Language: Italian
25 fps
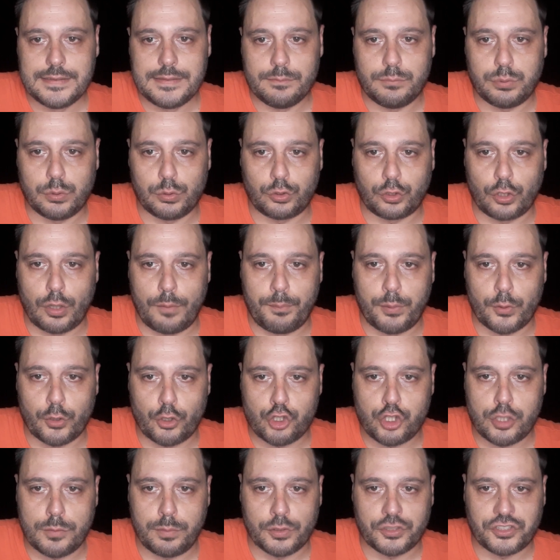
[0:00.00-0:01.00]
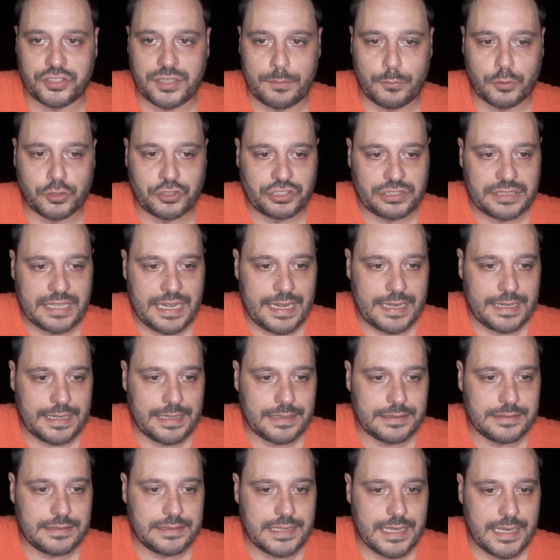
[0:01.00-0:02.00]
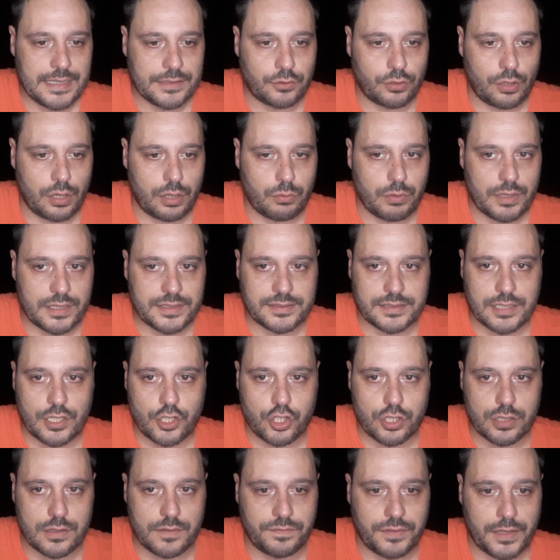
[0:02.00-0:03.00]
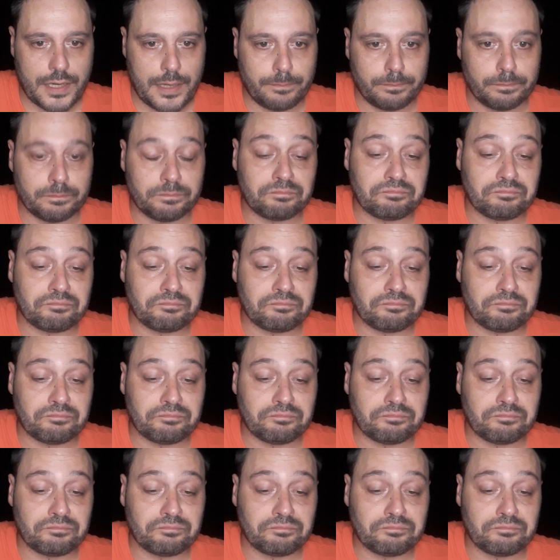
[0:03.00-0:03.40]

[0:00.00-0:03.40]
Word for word: purtroppo non ci possiamo stare dietro a queste cifre